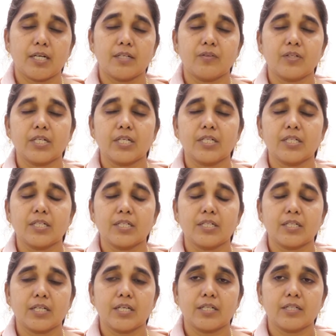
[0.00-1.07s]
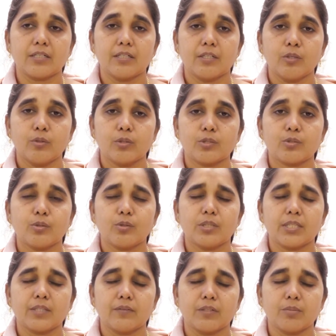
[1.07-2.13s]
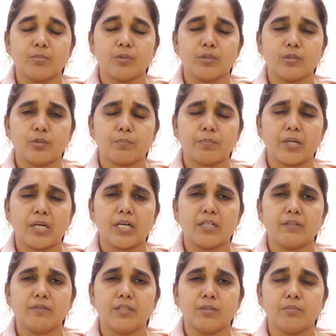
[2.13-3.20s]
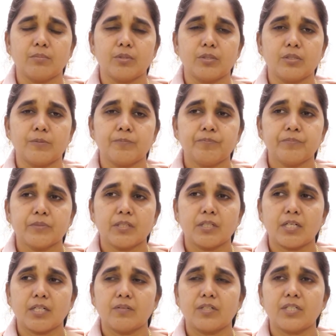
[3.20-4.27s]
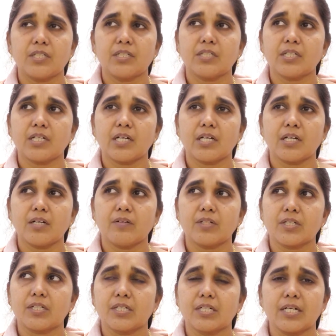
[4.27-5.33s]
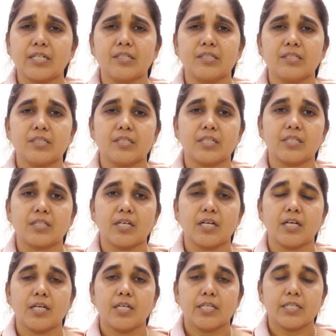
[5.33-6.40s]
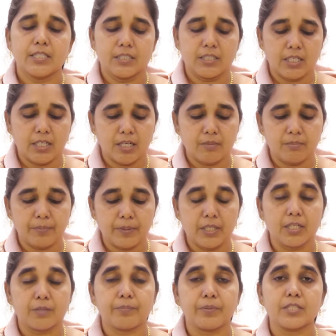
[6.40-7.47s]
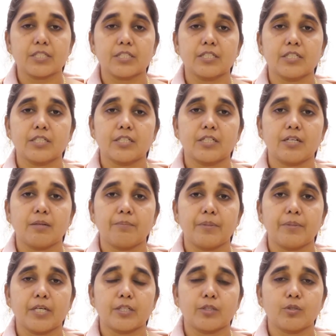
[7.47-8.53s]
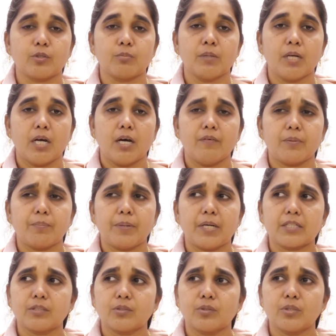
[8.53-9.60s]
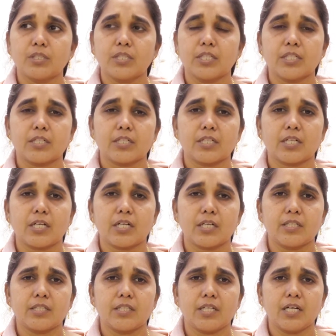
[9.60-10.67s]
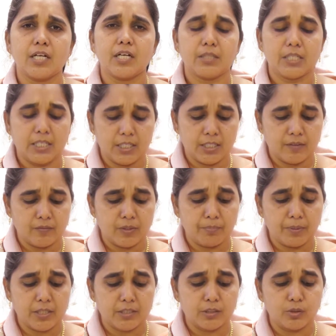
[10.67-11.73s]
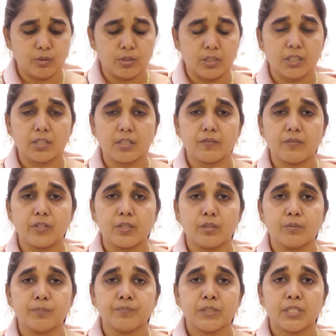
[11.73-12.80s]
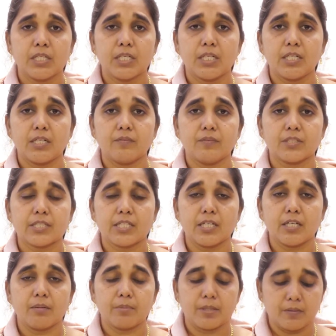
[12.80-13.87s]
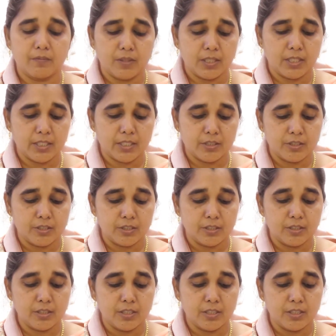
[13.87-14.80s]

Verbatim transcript: ஆண்டவர் எங்கே இருக்கிறாரு ஒரு சோதனை வரும்போது ஒரு பாடு வரும்போது ஆண்டவர் இருக்கிறாரா அவருக்கு கண் இருக்கிறதா என்றெல்லாம் பலர் பேசுகிறதை நாம் பார்க்கிறோம் அவர் பார்த்து கொண்டுதான் இருக்கிறாரா இதெல்லாம் ஏன் அவர் பார்த்து கொண்டிருக்க இருக்க வேண்டும் ஏன் அவர் செயல்படவில்லை என்று